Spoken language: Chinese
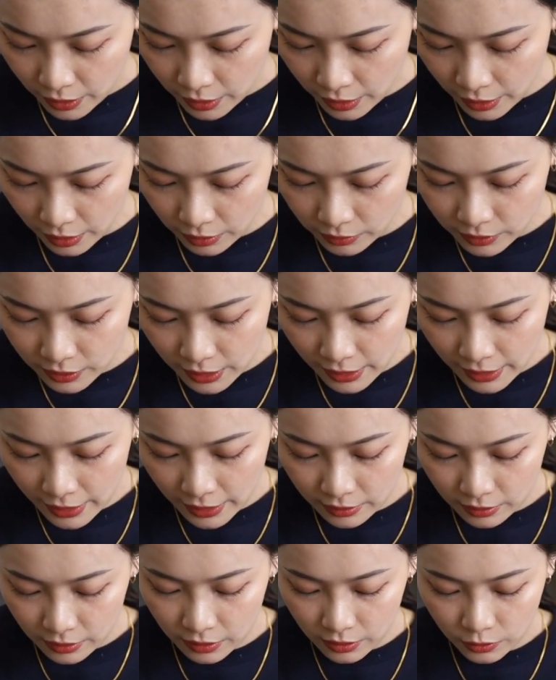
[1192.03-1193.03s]
好，再
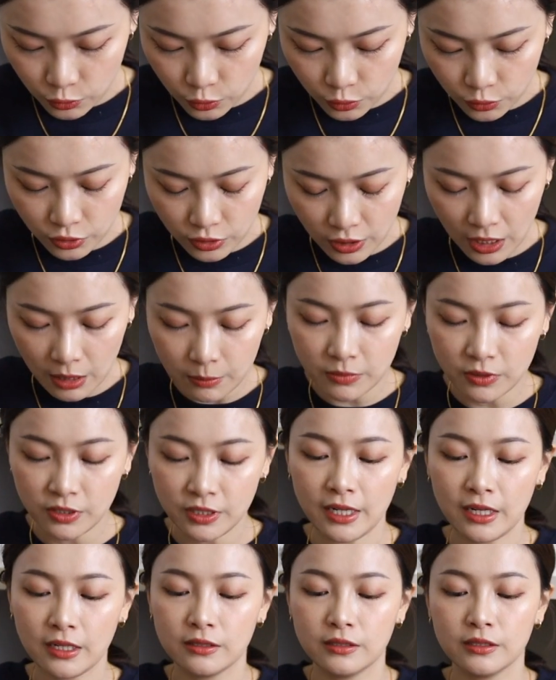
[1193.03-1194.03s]
来呢，就是他们
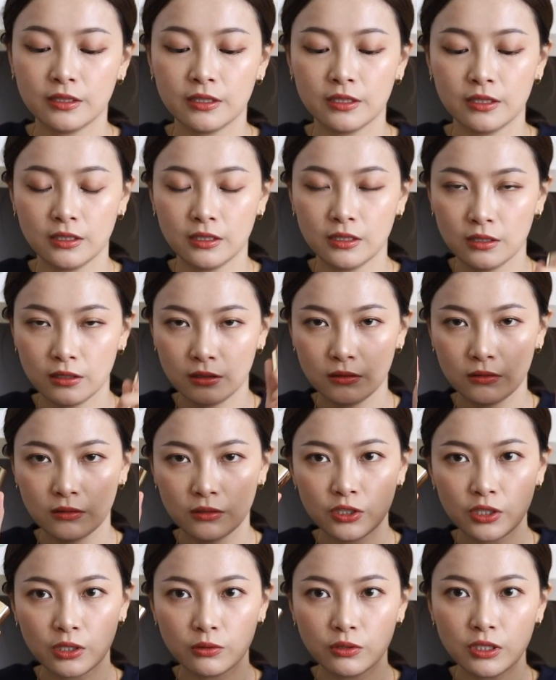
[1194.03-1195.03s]
家的这个
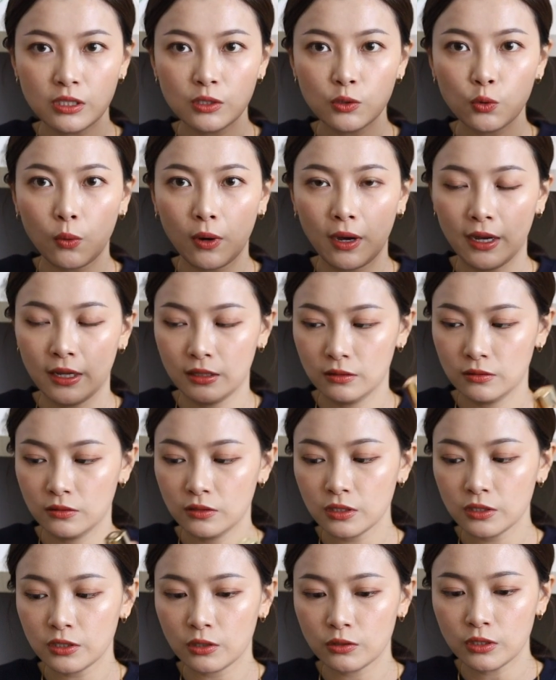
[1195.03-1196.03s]
小金管，
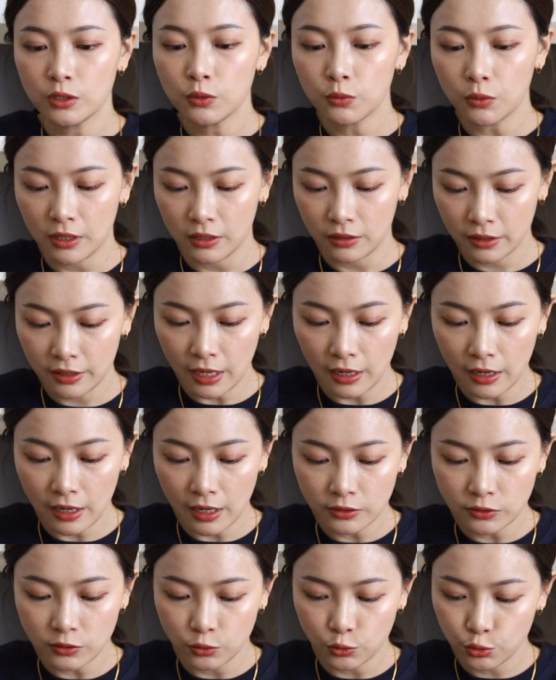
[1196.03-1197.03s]
这个小金管刚
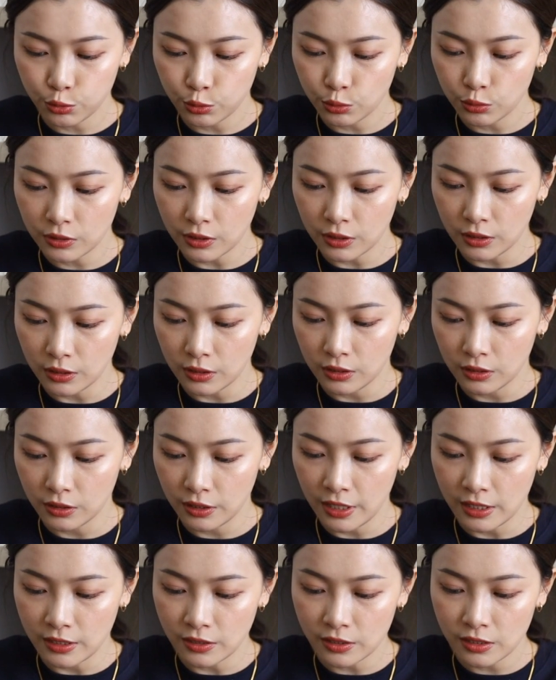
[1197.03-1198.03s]
开始出的
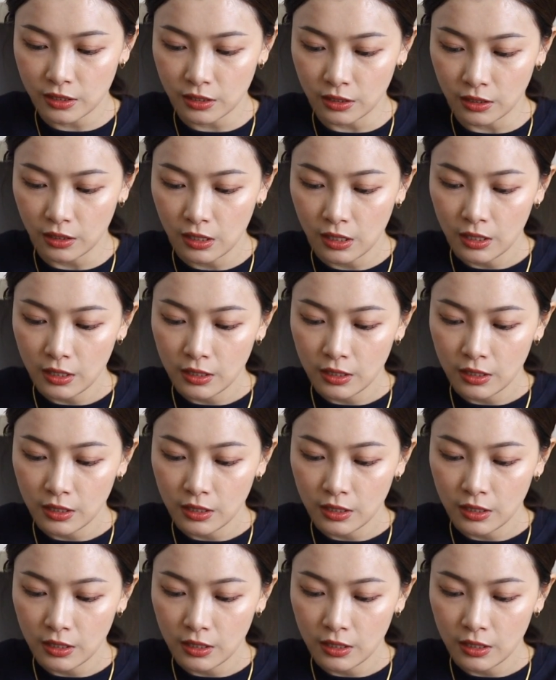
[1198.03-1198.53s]
颜色，